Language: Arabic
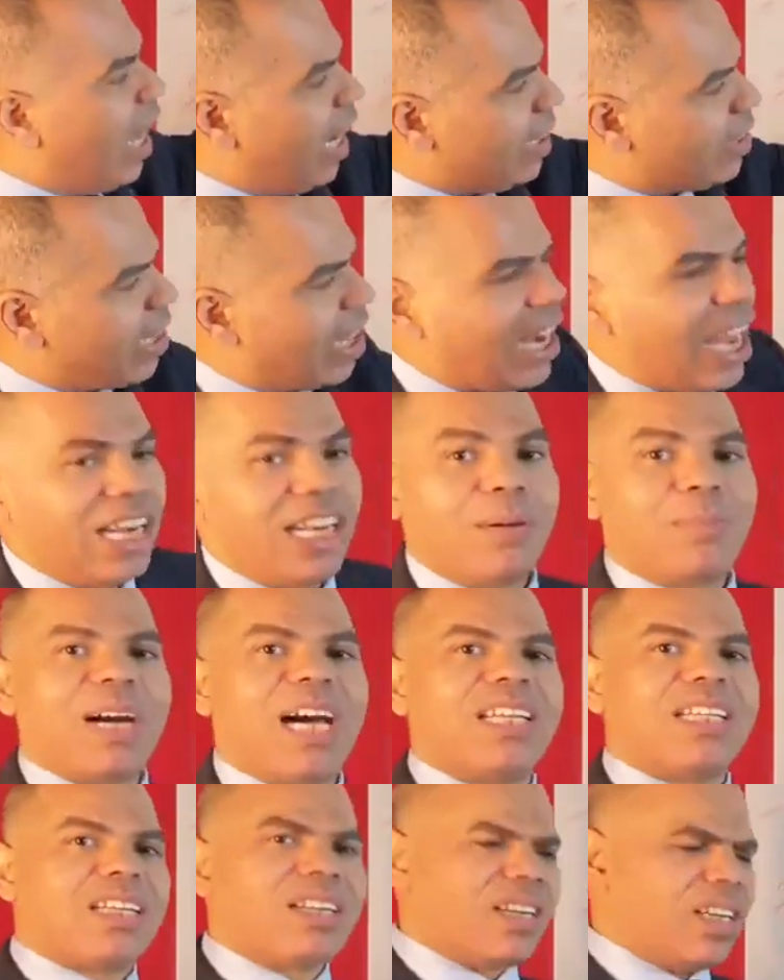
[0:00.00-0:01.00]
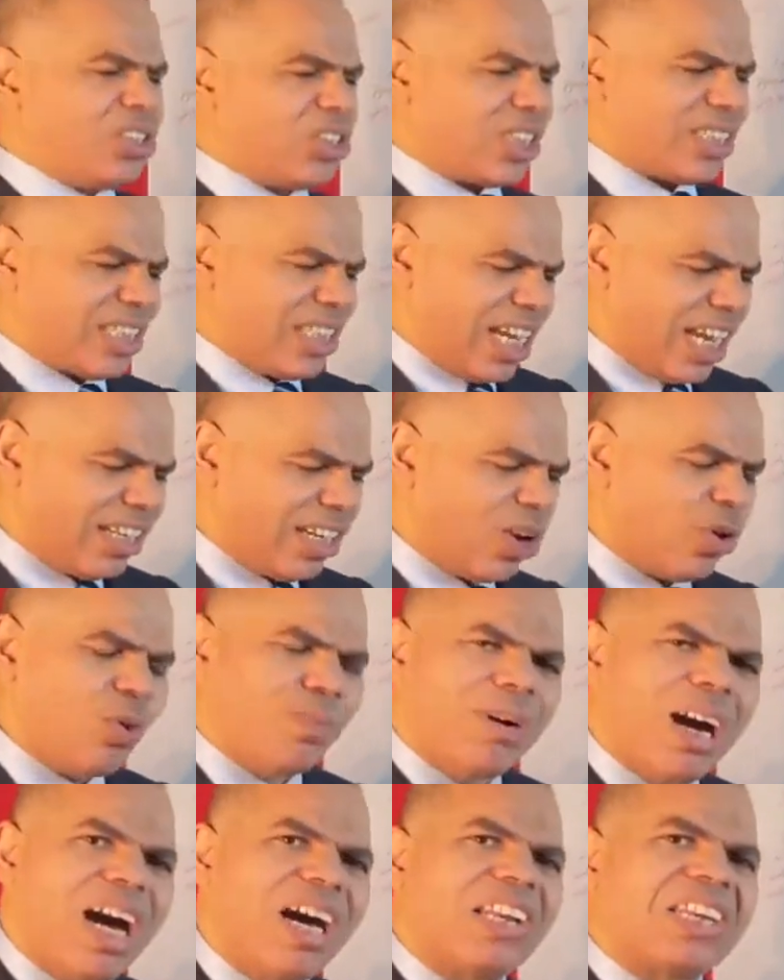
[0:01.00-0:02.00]
أيضا على بحر الرجز لأنه
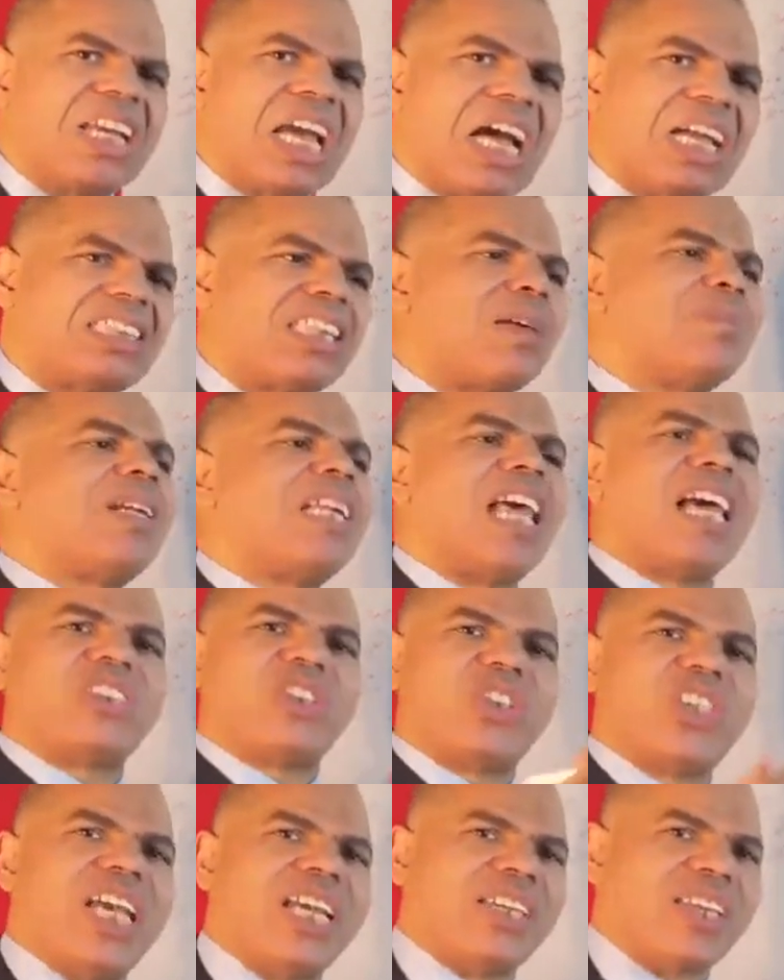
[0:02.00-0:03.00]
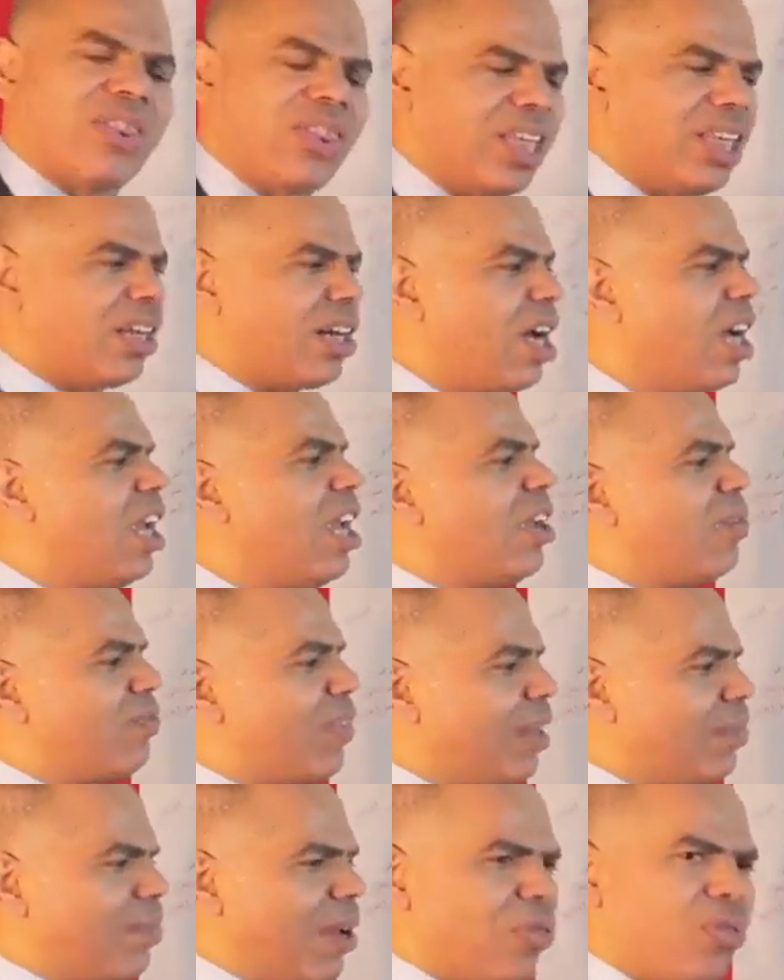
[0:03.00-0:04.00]
بحر يحتمل أشياء كثيرة
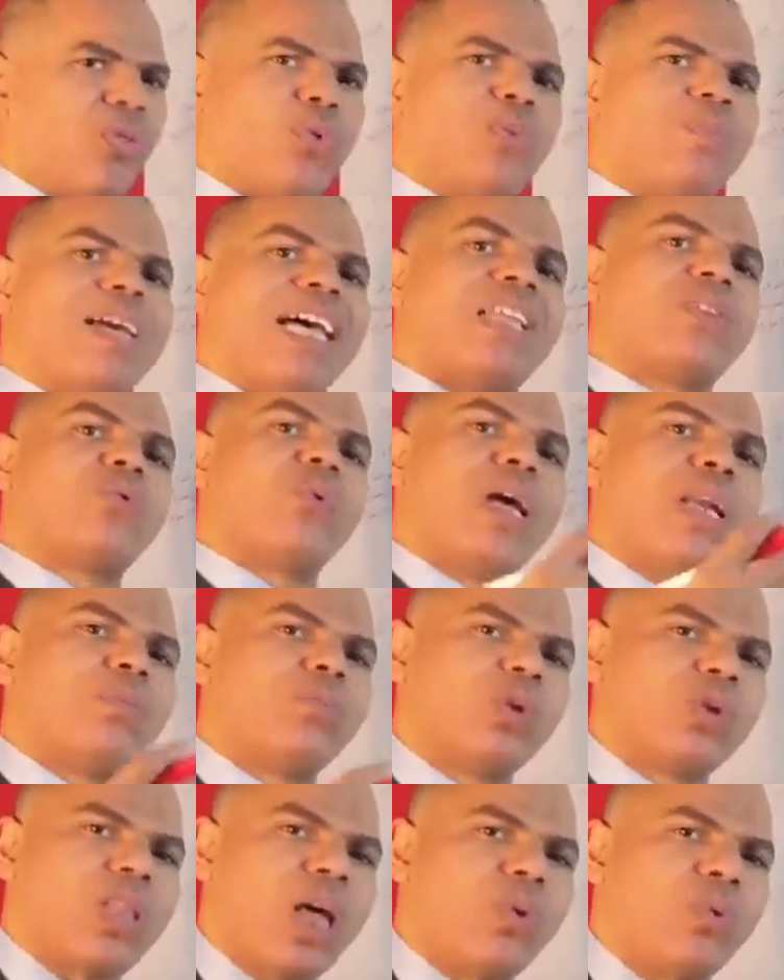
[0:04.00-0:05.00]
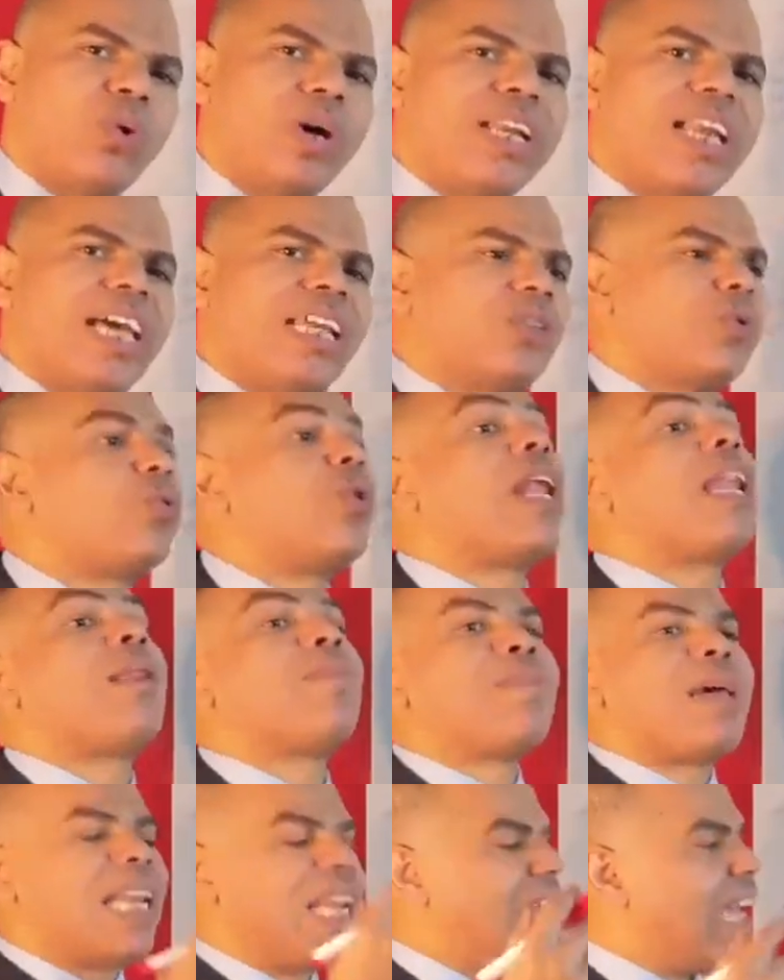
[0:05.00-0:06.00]
فالمنظومات والمطولات
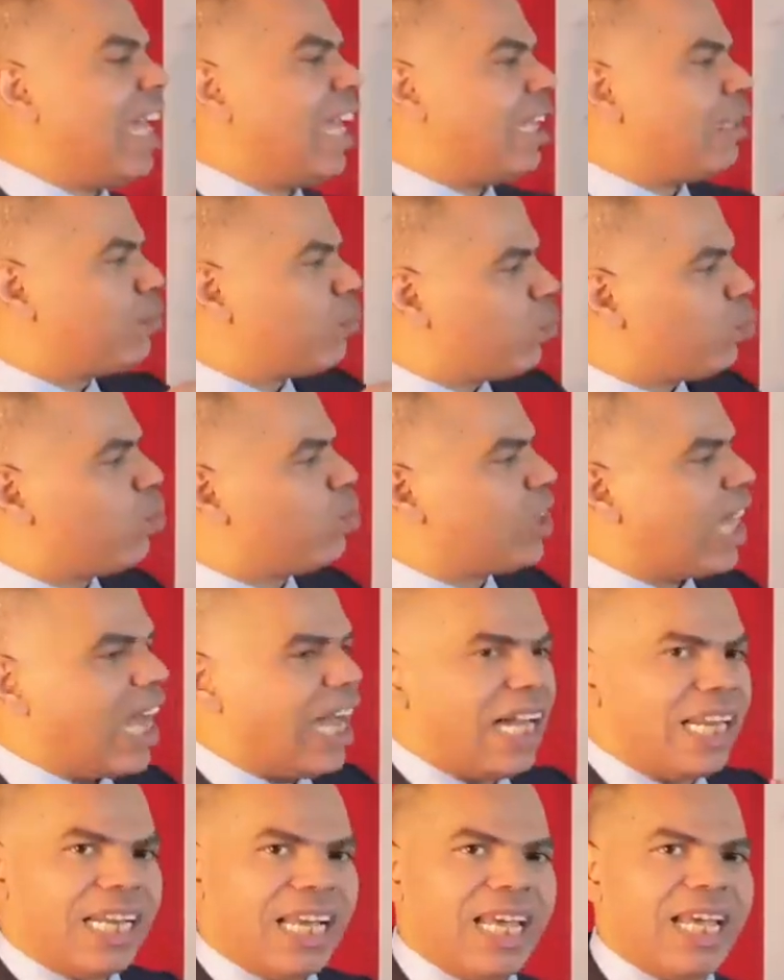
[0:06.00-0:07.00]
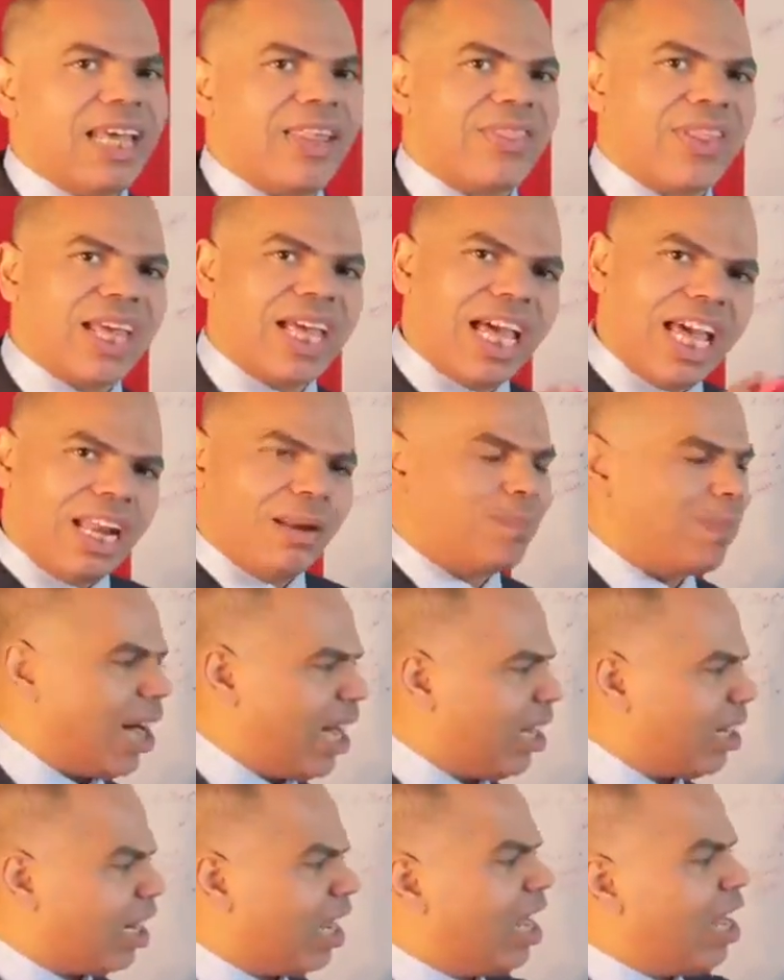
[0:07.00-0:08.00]
والملاحم توضع على هذا
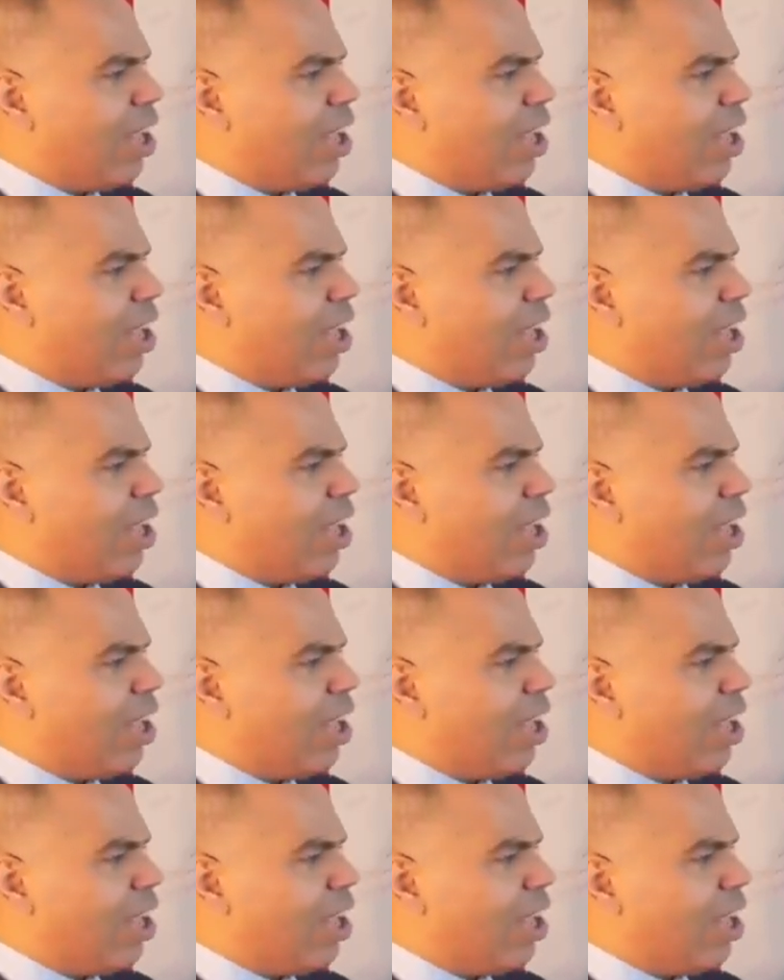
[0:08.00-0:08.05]
البحر